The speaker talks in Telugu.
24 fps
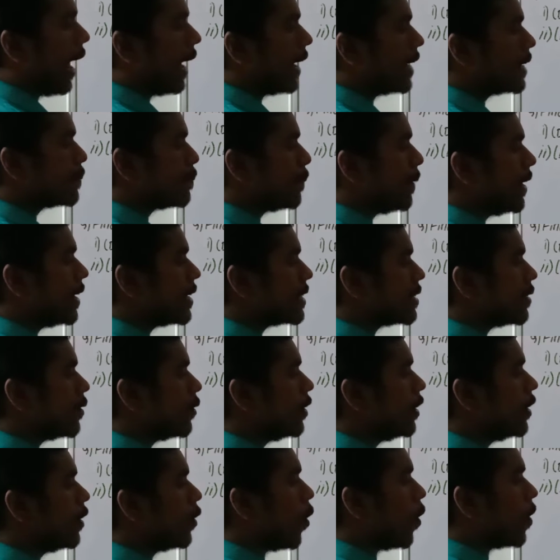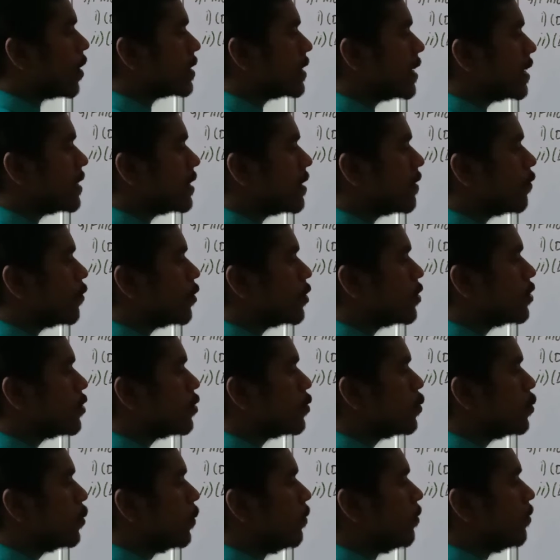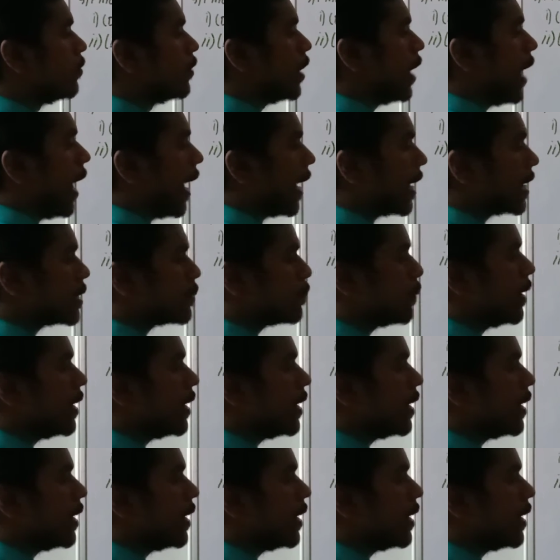ఎక్స్ ప్లేస్లోని కాస్ ఎక్స్ ఇవ్వచ్చు ఎక్స్